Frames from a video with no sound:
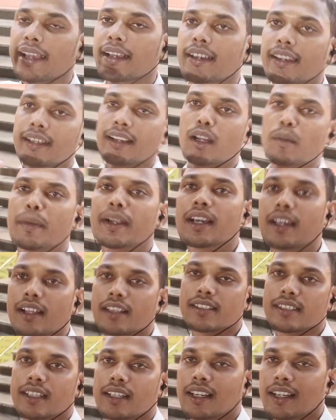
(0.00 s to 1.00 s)
लाइक करें कमेंट
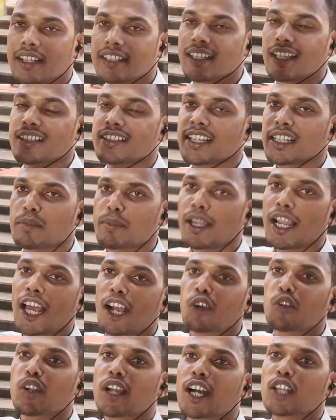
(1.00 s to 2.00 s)
करें शेयर करें साथ साथ
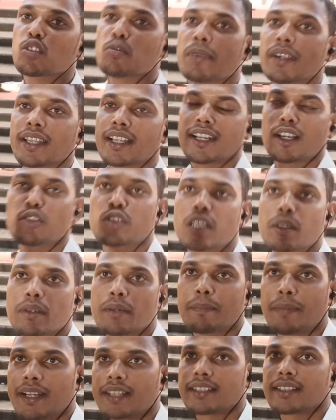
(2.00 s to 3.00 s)
लाइक का जो बटन है
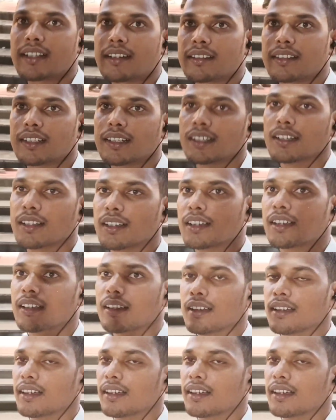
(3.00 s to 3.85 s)
उसे भी प्रेस कर दें